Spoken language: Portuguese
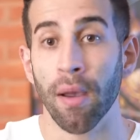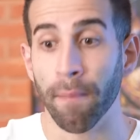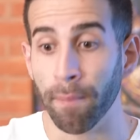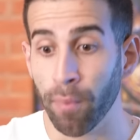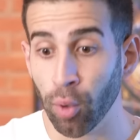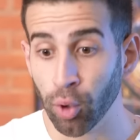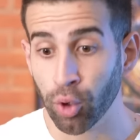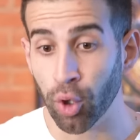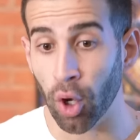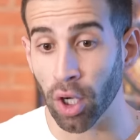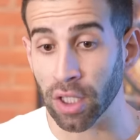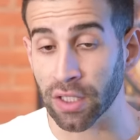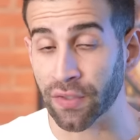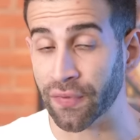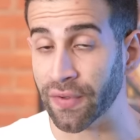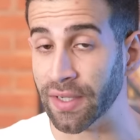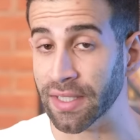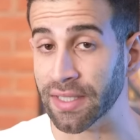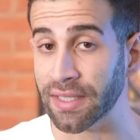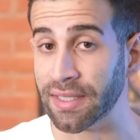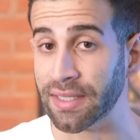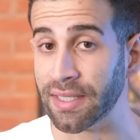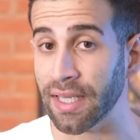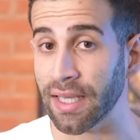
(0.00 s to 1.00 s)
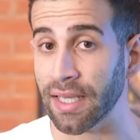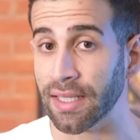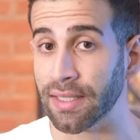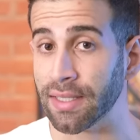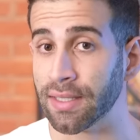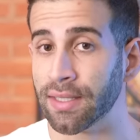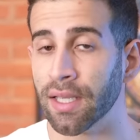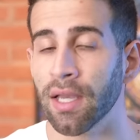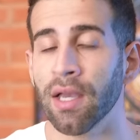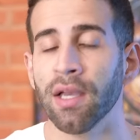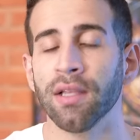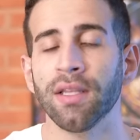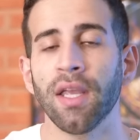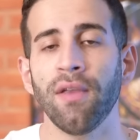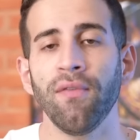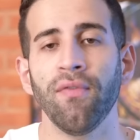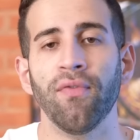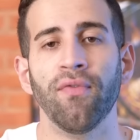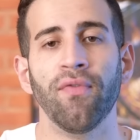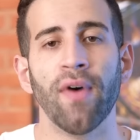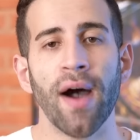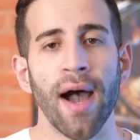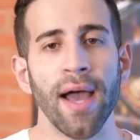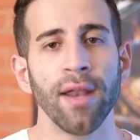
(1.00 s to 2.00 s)
Bulldogs franceses, tem
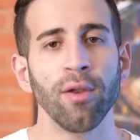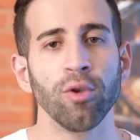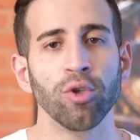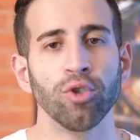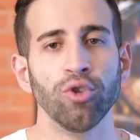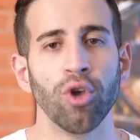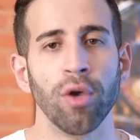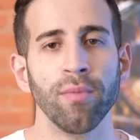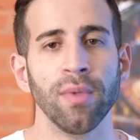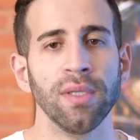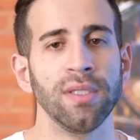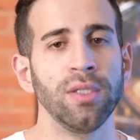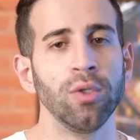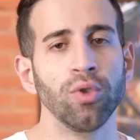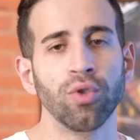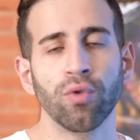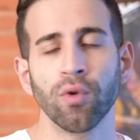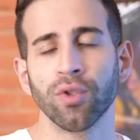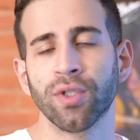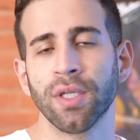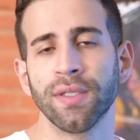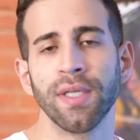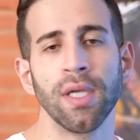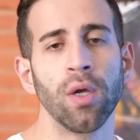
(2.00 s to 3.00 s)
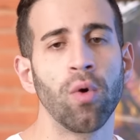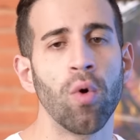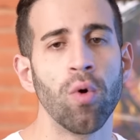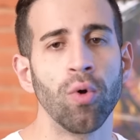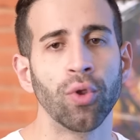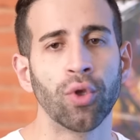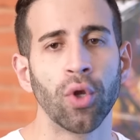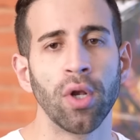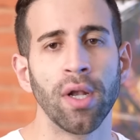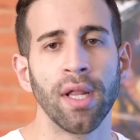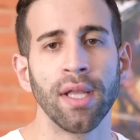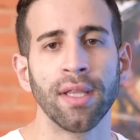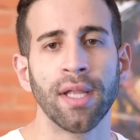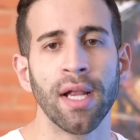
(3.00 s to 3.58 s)
vários nomezinhos que vocês encontram na